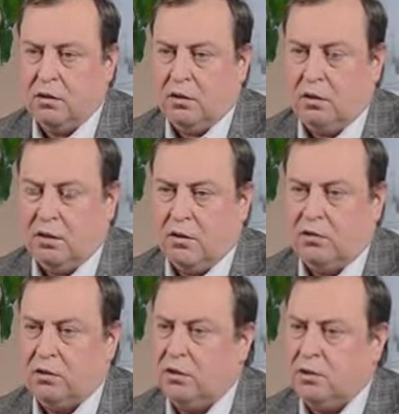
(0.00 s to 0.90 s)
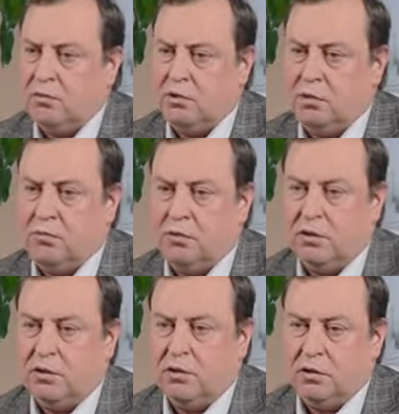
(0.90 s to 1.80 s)
Для кого-то это может
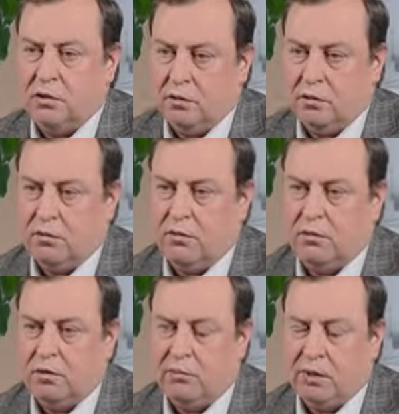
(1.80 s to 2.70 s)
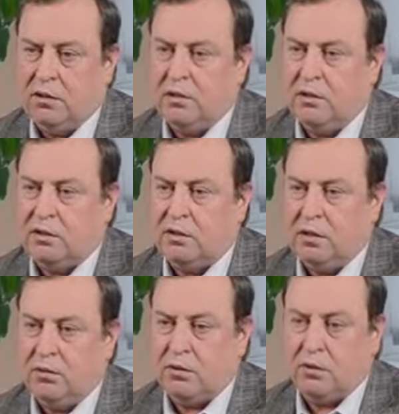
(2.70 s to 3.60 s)
быть дополнительный
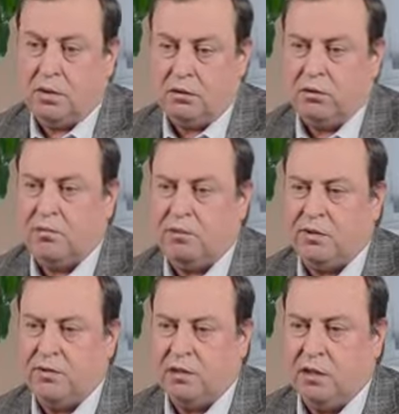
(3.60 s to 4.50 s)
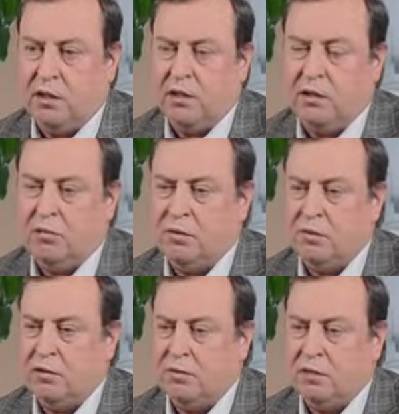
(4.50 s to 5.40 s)
заработок, а кто-то профессионально
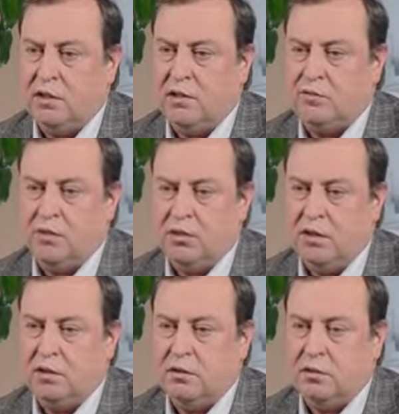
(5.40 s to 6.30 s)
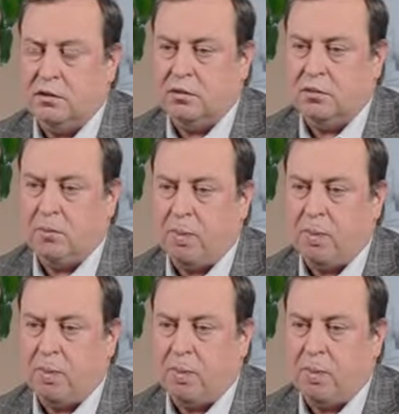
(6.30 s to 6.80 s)
может связать свою деятельность,